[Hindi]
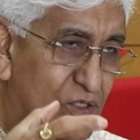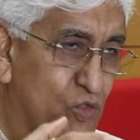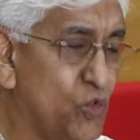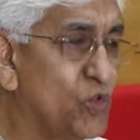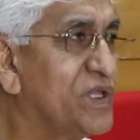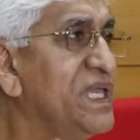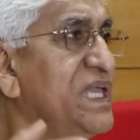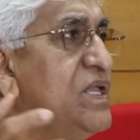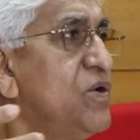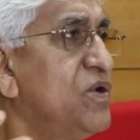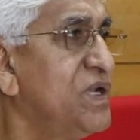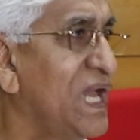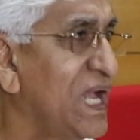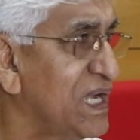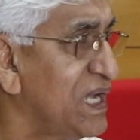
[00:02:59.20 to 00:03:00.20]
कुकी और
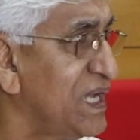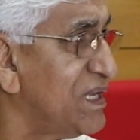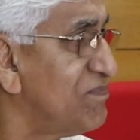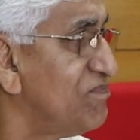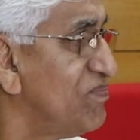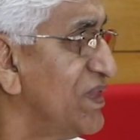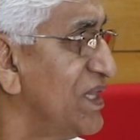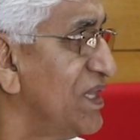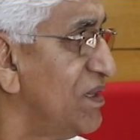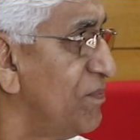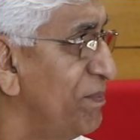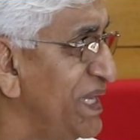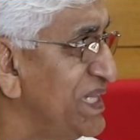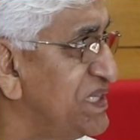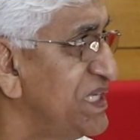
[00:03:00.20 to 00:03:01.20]
नागा
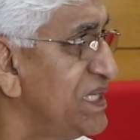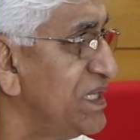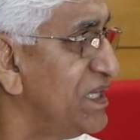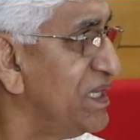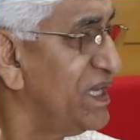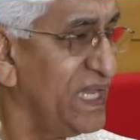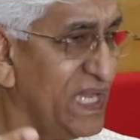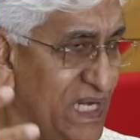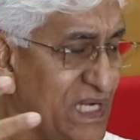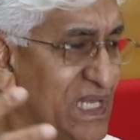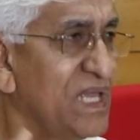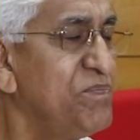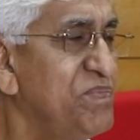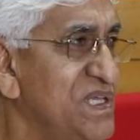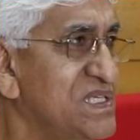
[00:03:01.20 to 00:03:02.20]
मेती
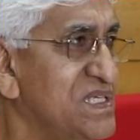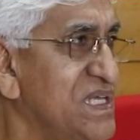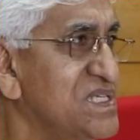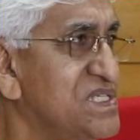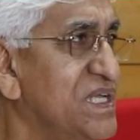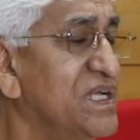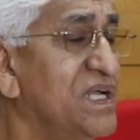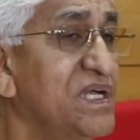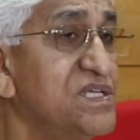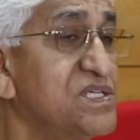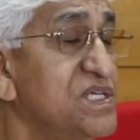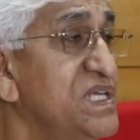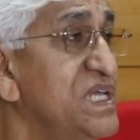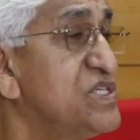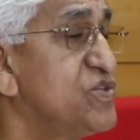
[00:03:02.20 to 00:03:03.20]
इनके बीच का
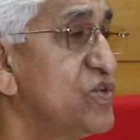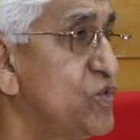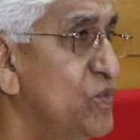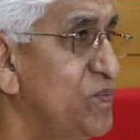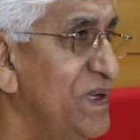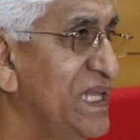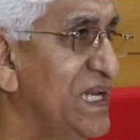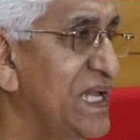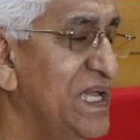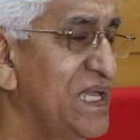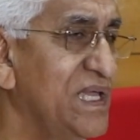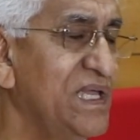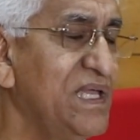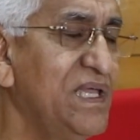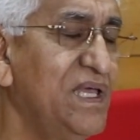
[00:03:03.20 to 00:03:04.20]
संघर्ष ये स्वरूप ले रहा
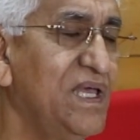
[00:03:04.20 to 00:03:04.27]
है